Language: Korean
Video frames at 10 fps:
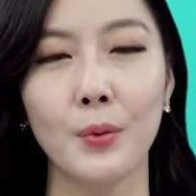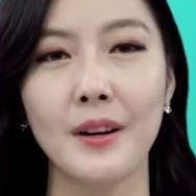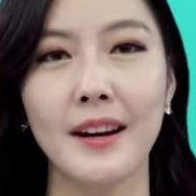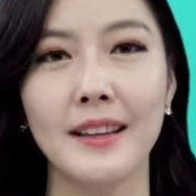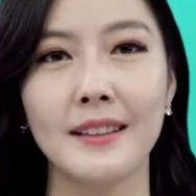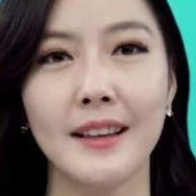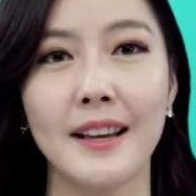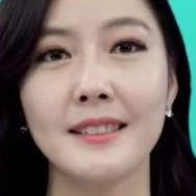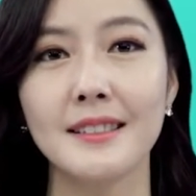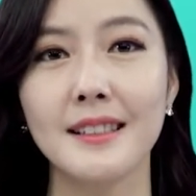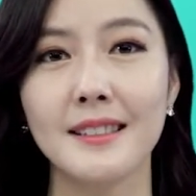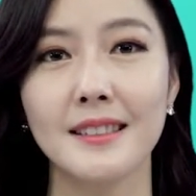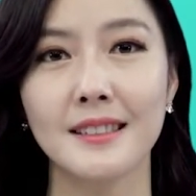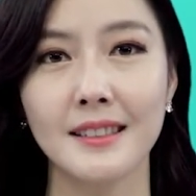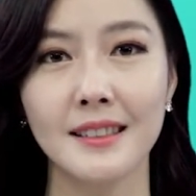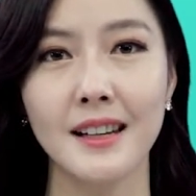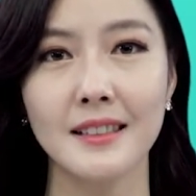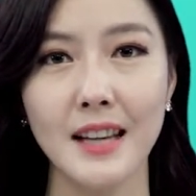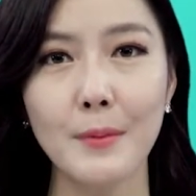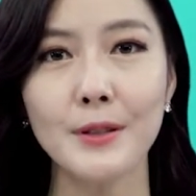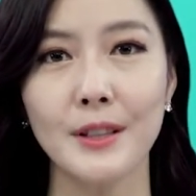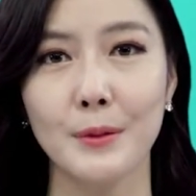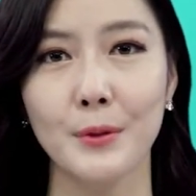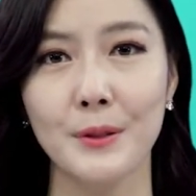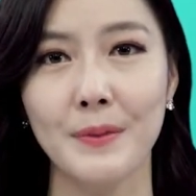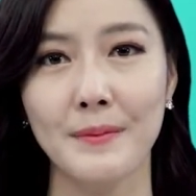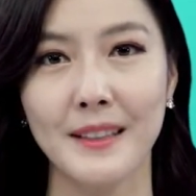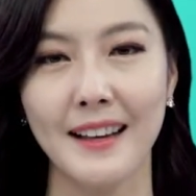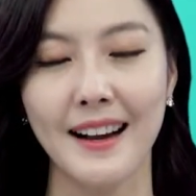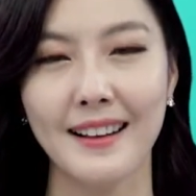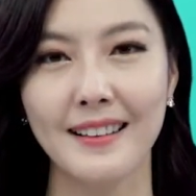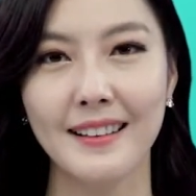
온라인 NCS 특강 참여자를 모집합니다.